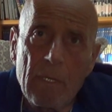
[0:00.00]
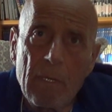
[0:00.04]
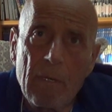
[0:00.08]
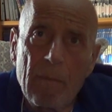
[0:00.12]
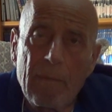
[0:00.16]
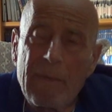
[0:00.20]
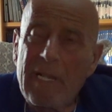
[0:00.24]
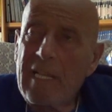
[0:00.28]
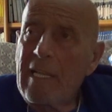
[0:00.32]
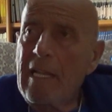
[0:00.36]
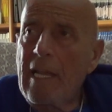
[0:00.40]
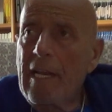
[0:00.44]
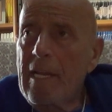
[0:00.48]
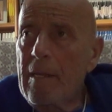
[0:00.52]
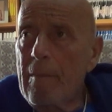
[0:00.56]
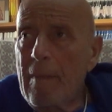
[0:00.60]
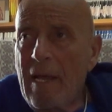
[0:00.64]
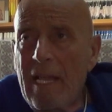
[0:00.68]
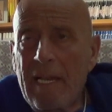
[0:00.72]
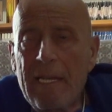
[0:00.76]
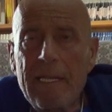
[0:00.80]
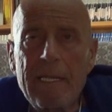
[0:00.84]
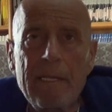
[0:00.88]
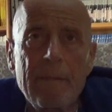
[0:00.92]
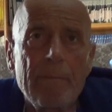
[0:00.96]
Ma gli
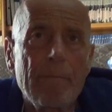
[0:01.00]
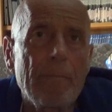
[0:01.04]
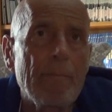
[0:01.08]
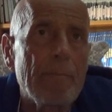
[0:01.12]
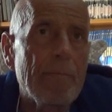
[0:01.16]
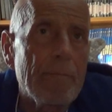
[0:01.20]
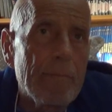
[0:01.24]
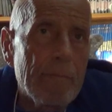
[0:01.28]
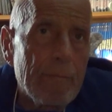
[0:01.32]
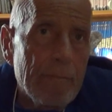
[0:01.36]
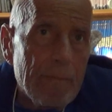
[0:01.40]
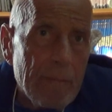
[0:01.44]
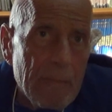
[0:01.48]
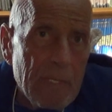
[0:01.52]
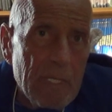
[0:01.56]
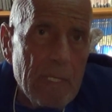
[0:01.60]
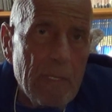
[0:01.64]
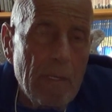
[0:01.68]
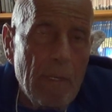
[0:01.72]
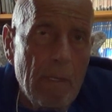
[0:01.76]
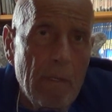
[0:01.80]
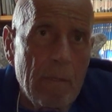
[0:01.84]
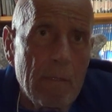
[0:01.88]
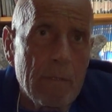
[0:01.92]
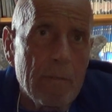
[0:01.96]
animali
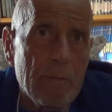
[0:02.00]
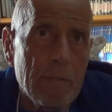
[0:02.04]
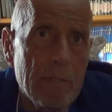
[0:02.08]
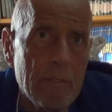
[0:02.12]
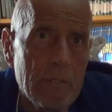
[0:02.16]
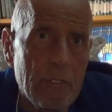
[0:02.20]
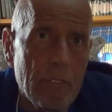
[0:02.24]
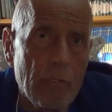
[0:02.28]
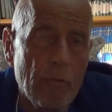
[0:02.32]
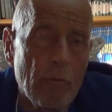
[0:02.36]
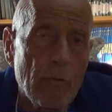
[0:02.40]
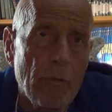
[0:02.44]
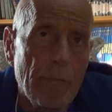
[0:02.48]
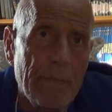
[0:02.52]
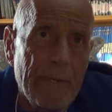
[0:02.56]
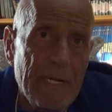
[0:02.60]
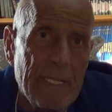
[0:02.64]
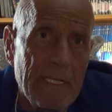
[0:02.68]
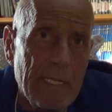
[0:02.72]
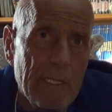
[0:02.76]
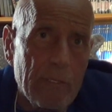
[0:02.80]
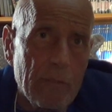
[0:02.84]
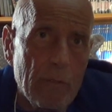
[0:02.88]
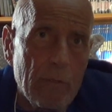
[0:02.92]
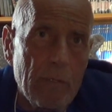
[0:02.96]
sono
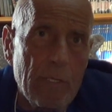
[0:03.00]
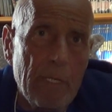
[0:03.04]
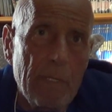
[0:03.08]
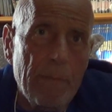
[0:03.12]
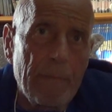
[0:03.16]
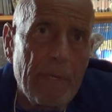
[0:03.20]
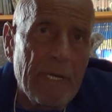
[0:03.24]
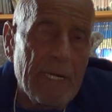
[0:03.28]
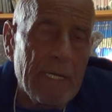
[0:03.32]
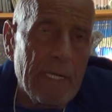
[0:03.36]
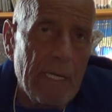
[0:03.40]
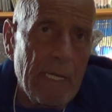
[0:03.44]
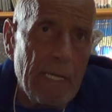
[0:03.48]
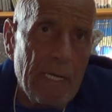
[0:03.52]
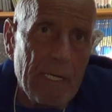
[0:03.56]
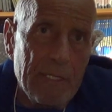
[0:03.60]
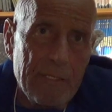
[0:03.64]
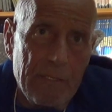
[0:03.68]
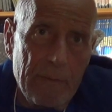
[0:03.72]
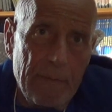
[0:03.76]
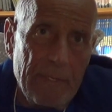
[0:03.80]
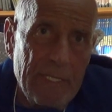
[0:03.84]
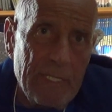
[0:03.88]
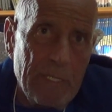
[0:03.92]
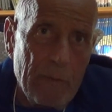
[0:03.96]
predatori perché
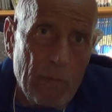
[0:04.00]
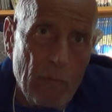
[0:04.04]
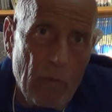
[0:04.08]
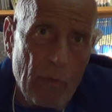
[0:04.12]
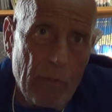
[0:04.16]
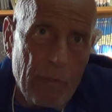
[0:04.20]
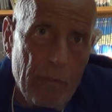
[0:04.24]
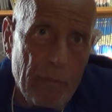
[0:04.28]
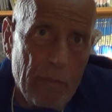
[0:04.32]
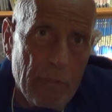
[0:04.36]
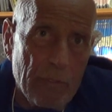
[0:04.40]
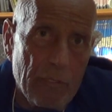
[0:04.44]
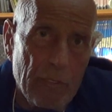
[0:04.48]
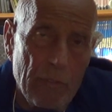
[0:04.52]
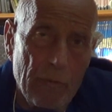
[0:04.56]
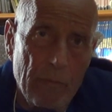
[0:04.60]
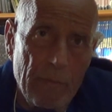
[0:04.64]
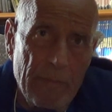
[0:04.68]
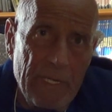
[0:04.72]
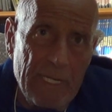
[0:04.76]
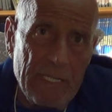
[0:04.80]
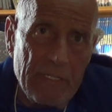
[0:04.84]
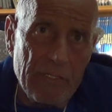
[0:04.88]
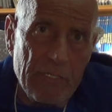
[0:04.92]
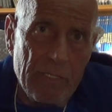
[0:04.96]
altrimenti muoiono se non
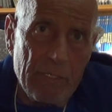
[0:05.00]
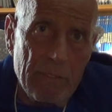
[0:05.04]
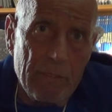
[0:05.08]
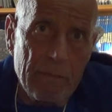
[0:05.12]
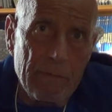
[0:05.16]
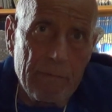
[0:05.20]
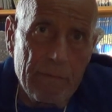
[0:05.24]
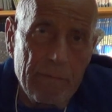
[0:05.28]
mangiano.